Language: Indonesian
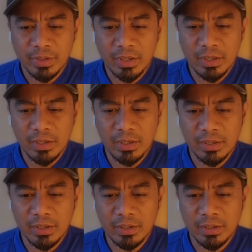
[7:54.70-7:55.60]

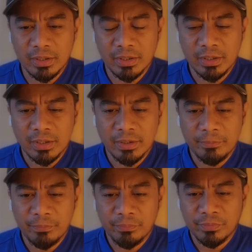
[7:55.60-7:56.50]
uh,
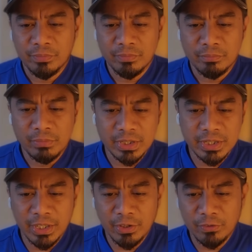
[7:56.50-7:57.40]

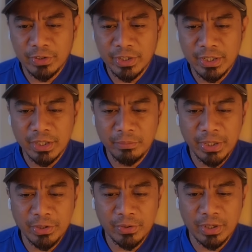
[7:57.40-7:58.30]
Marcelino Ferdinand
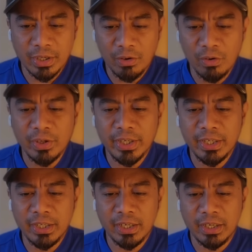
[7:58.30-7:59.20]
mana dorang oh
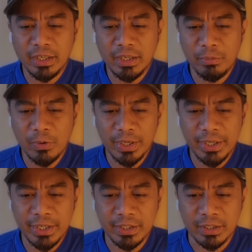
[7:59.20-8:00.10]
ini Igi
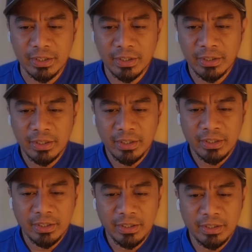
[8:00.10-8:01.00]
Maulana ada
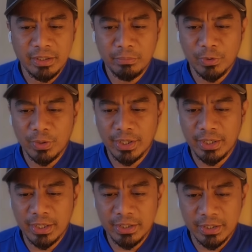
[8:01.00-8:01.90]
Igi
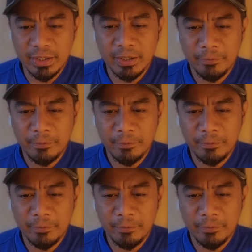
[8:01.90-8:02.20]
Maulana ada